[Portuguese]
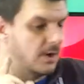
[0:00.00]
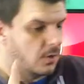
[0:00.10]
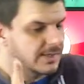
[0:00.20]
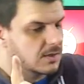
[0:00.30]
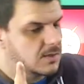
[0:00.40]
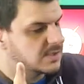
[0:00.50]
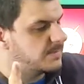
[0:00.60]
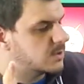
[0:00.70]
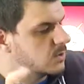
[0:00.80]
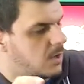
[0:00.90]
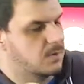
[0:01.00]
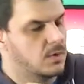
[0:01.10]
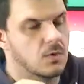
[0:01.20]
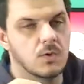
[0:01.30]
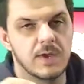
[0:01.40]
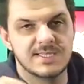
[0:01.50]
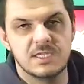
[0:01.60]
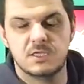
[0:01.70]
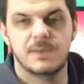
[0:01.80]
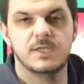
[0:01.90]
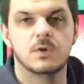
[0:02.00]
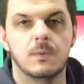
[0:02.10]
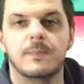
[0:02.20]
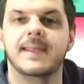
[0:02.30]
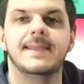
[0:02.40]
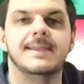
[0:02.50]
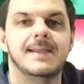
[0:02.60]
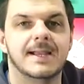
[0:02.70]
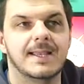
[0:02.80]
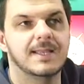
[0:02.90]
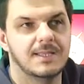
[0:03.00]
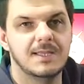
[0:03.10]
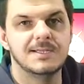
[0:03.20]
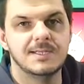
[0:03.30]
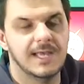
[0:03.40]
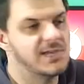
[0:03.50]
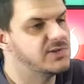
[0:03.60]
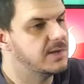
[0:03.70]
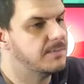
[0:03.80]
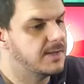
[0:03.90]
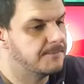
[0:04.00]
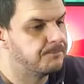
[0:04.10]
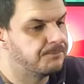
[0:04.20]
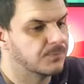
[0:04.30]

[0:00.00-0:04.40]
Outra coisa, pessoal, eu recentemente comprei aquele kit, né, RGB,